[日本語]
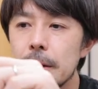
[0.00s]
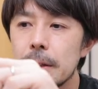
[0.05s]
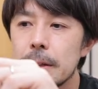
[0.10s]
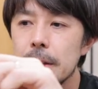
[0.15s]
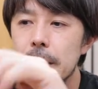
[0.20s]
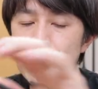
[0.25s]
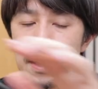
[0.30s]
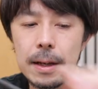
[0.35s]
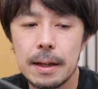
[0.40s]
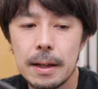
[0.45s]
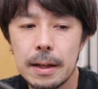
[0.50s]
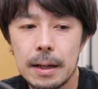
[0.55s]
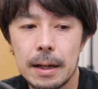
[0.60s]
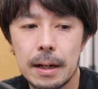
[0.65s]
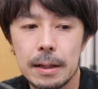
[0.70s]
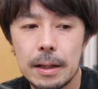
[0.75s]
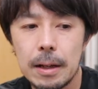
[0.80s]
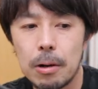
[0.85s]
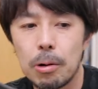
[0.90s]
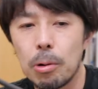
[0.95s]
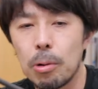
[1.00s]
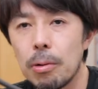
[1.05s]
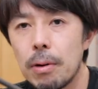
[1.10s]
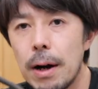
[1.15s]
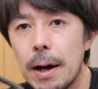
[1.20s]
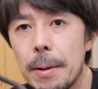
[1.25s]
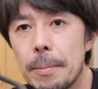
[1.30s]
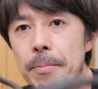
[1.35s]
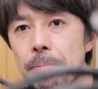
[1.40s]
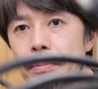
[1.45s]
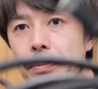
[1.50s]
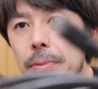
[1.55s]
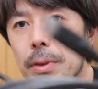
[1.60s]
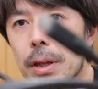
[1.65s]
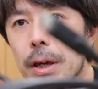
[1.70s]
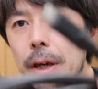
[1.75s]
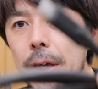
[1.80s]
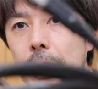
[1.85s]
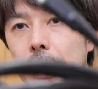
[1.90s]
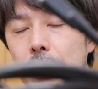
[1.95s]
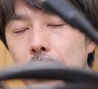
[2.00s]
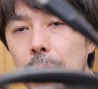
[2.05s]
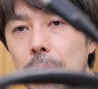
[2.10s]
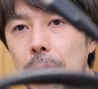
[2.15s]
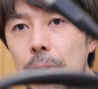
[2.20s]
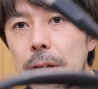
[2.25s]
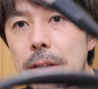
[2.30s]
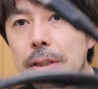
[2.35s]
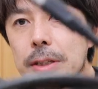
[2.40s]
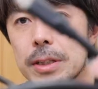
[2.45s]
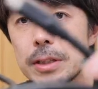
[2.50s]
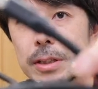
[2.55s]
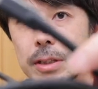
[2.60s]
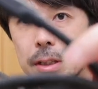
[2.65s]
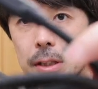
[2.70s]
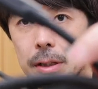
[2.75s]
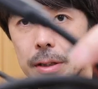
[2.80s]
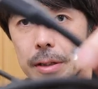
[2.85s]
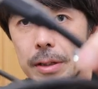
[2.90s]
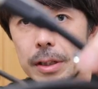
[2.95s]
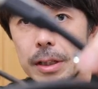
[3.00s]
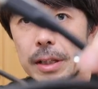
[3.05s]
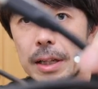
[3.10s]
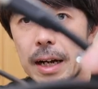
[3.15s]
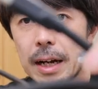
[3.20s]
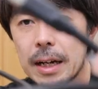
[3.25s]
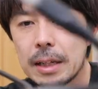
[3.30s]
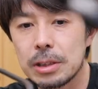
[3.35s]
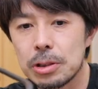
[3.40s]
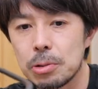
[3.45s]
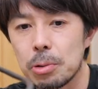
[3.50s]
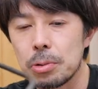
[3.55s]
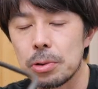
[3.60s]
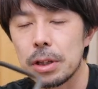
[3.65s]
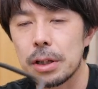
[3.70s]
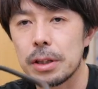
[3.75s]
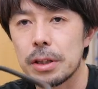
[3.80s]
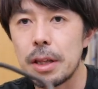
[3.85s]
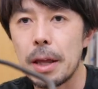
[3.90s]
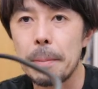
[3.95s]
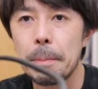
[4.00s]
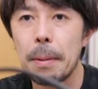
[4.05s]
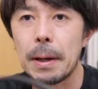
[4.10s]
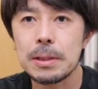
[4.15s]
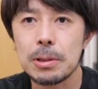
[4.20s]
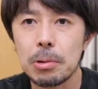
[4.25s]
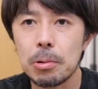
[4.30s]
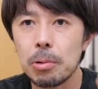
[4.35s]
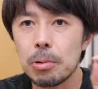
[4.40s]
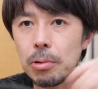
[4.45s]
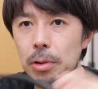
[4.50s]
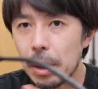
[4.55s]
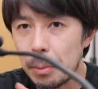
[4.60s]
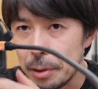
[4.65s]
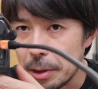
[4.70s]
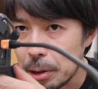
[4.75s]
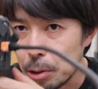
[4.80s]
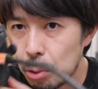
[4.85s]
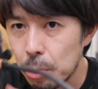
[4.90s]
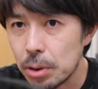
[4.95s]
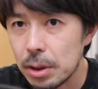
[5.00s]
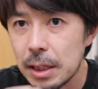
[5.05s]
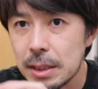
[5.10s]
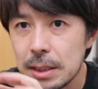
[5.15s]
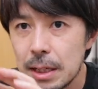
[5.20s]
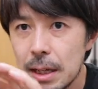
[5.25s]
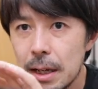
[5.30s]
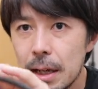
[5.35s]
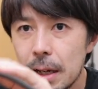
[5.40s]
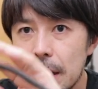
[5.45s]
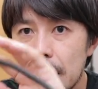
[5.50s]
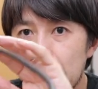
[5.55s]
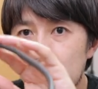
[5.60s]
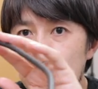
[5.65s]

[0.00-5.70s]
で、片方は、えーと、SSD に流し込んでいって、パソコンの画面に撮ったさなか